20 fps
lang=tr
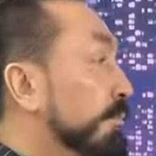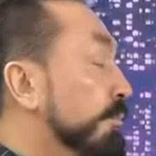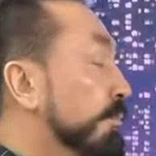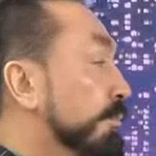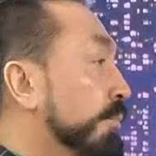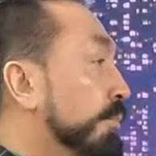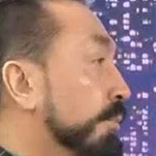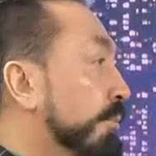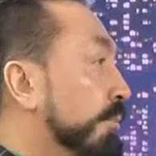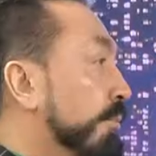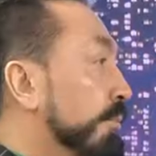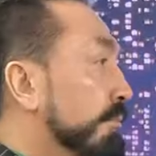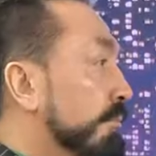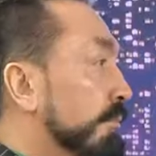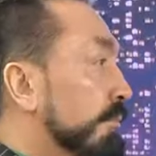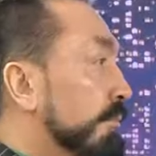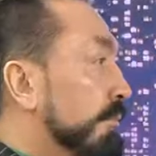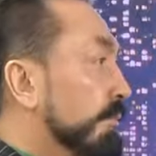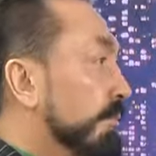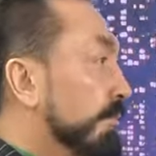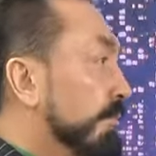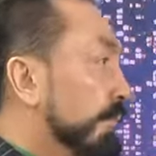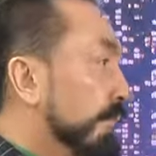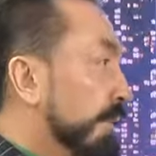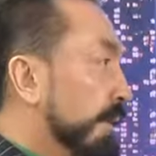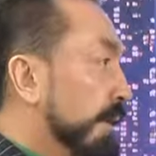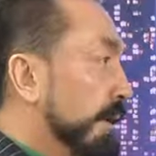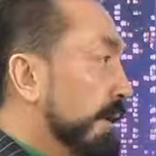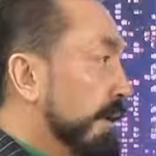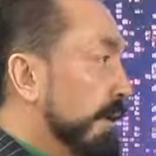Bu
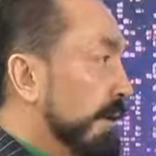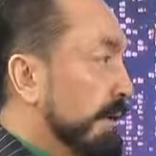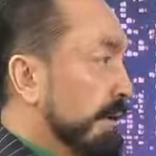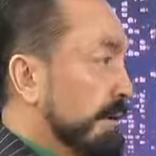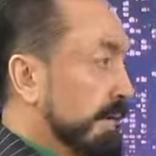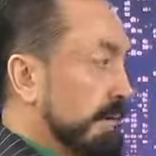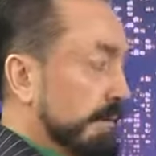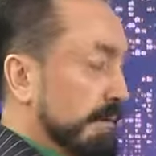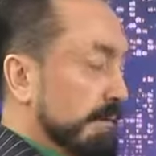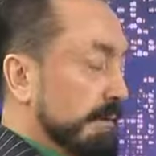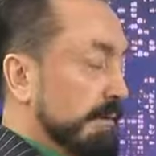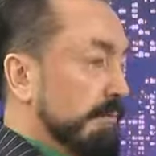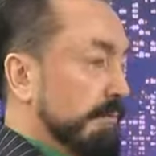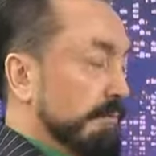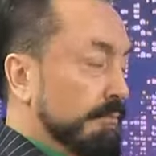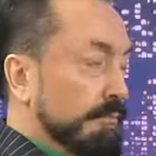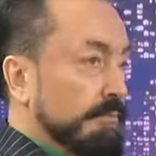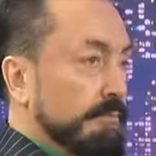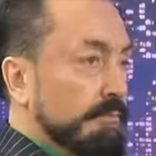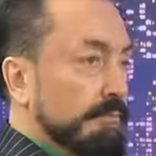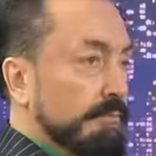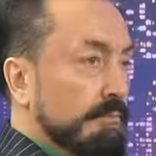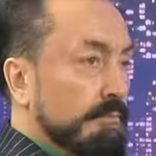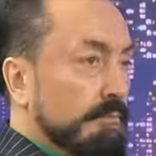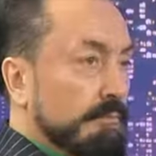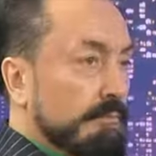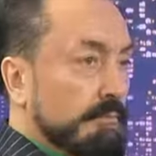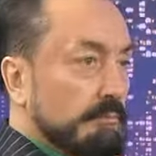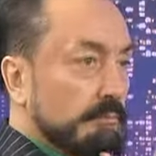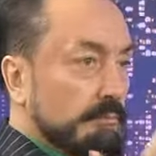eski
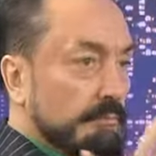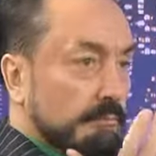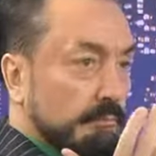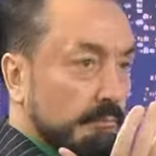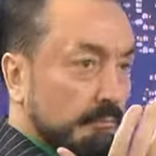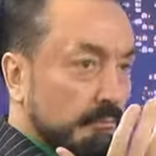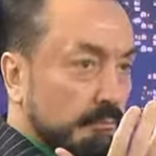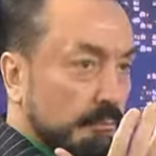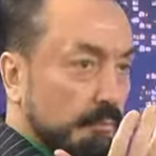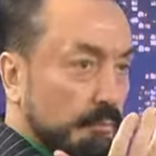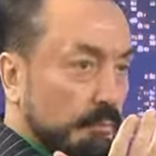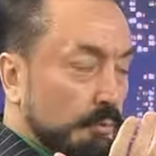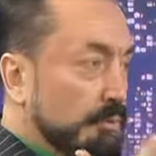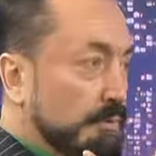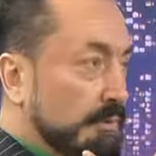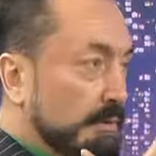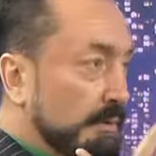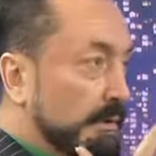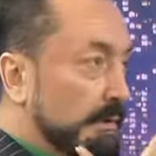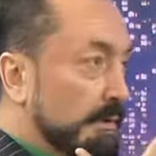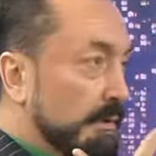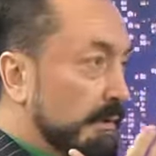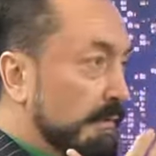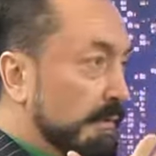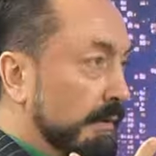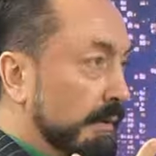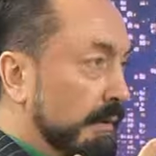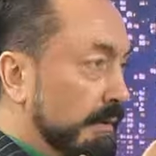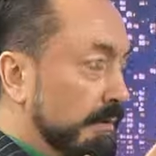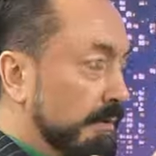100 yıllık
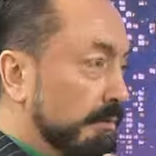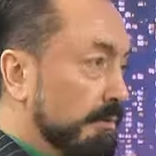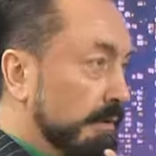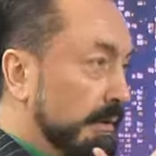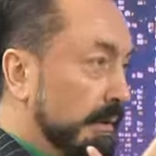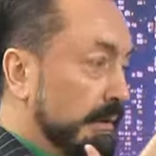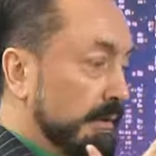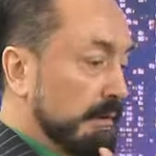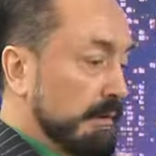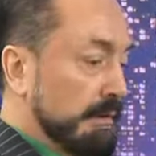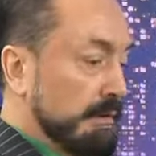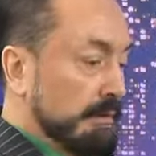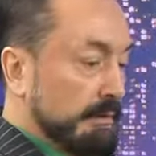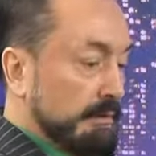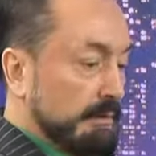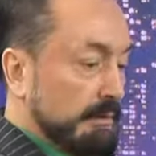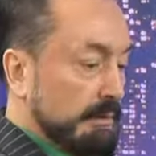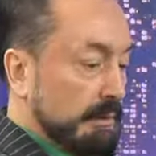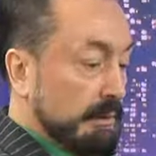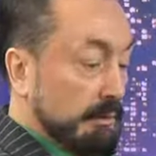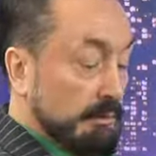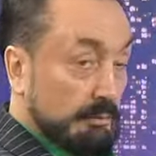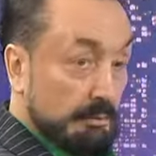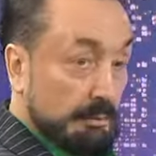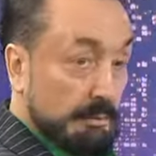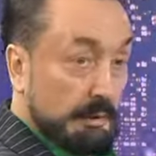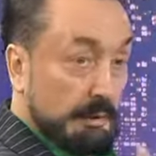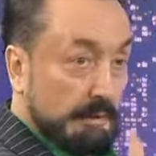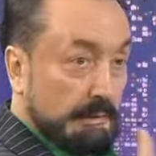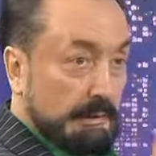falan, 150 yıllık ya
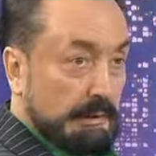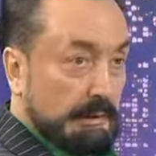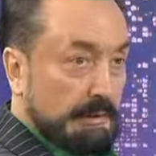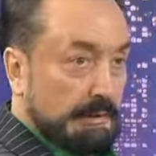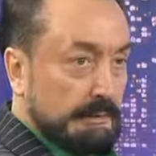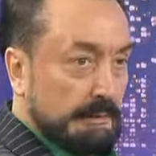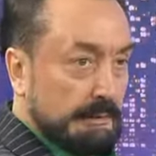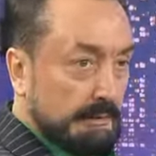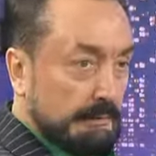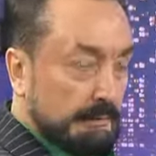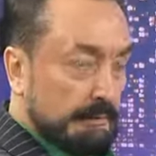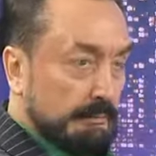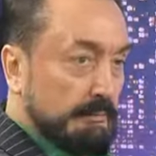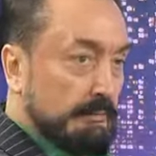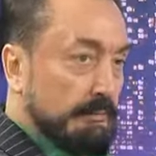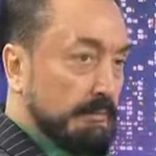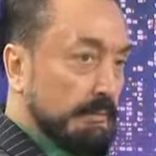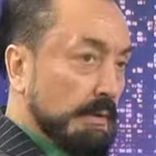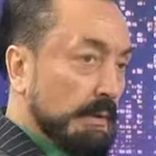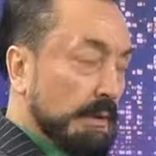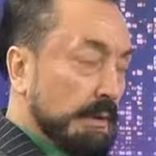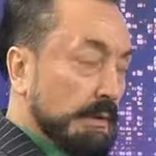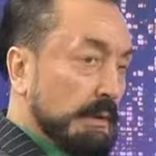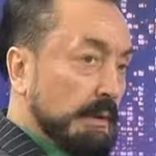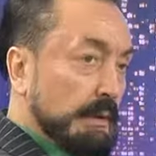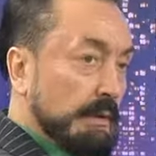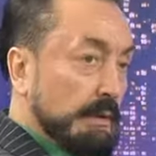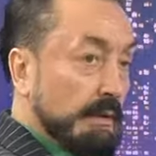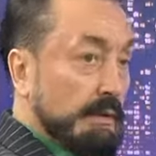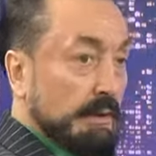daha da eski
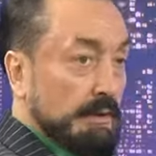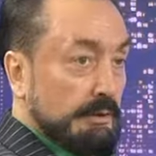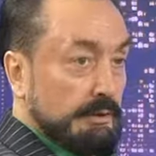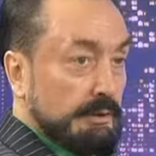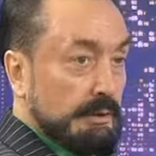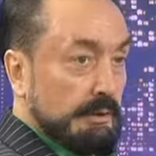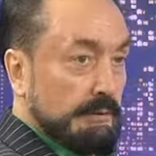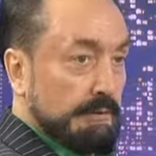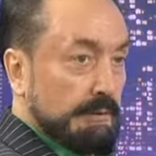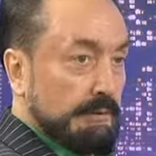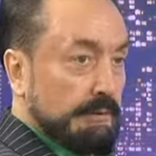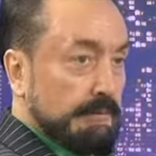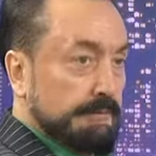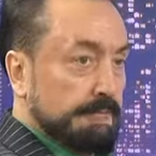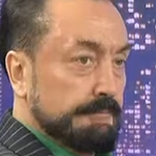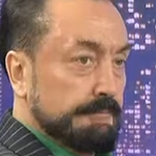ağaçlar var.